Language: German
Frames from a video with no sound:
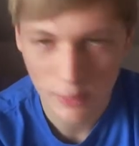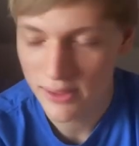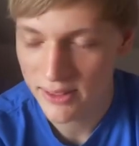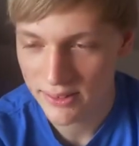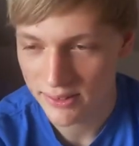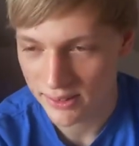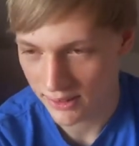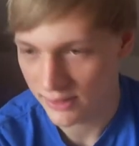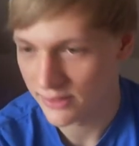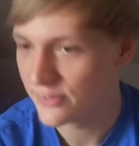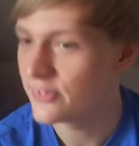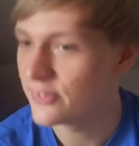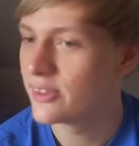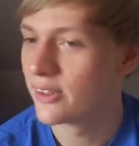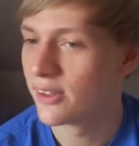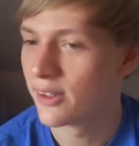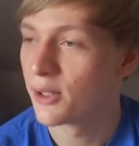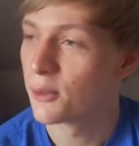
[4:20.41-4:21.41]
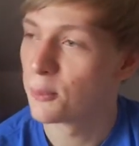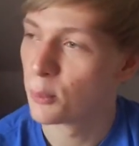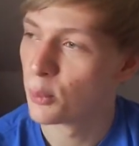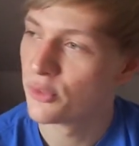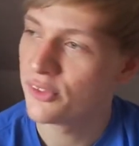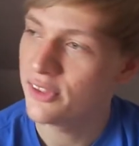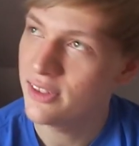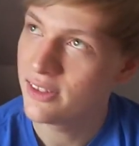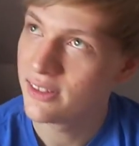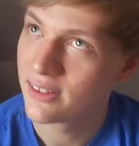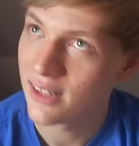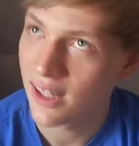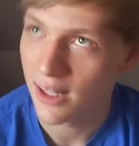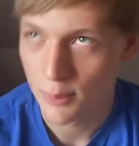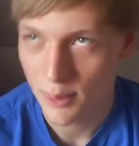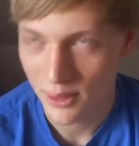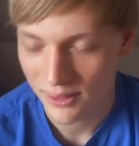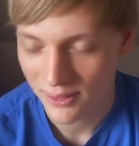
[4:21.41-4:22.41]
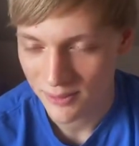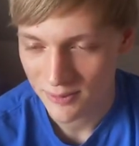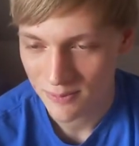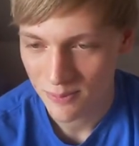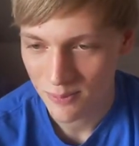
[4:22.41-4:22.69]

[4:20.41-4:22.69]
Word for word: nicht als Musik, aber